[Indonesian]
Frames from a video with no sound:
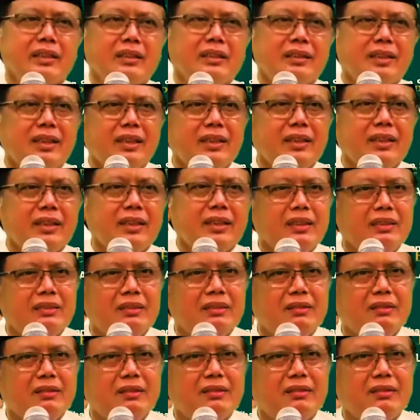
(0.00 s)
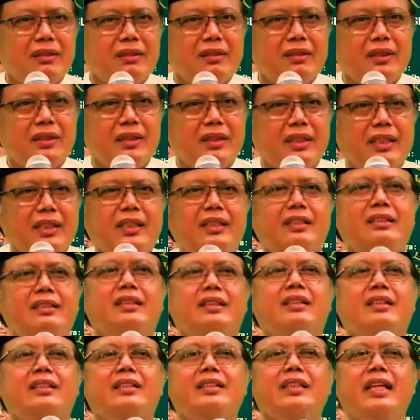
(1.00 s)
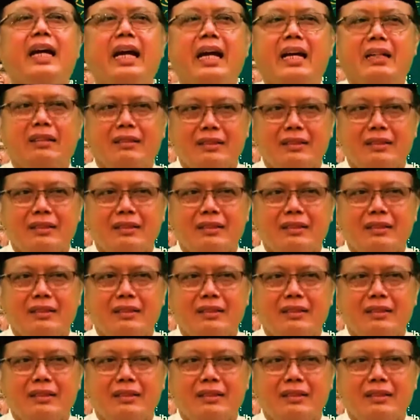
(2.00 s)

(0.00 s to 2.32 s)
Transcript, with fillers: kan gitu. Ridho dia.